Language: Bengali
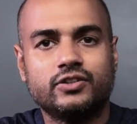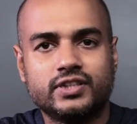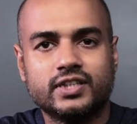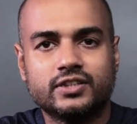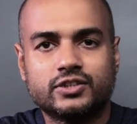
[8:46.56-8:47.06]

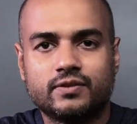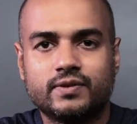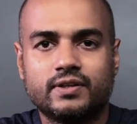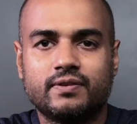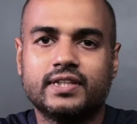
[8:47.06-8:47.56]
লঞ্চিংয়ের
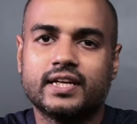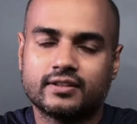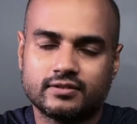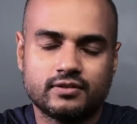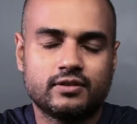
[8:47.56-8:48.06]
সময় বা
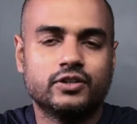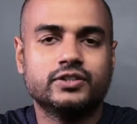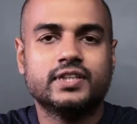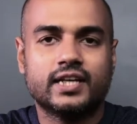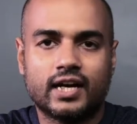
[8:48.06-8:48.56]

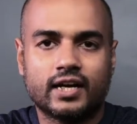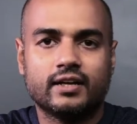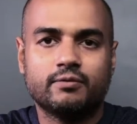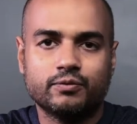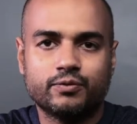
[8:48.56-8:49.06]
লঞ্চিংয়ের
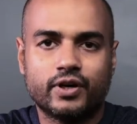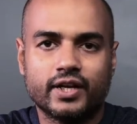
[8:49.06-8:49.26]
আগে এবং